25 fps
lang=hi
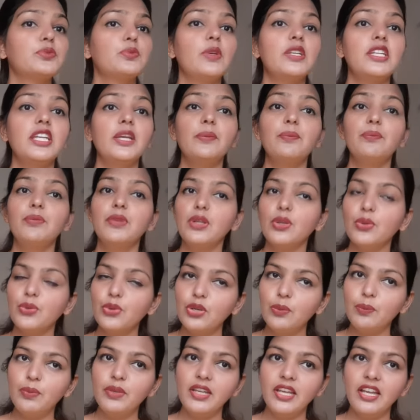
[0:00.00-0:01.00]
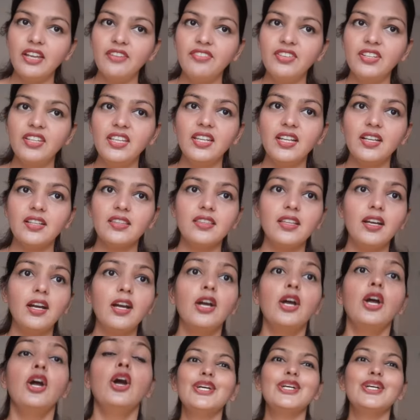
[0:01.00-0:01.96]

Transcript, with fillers: पे ये बिल्कुल भी हैवी नहीं लगता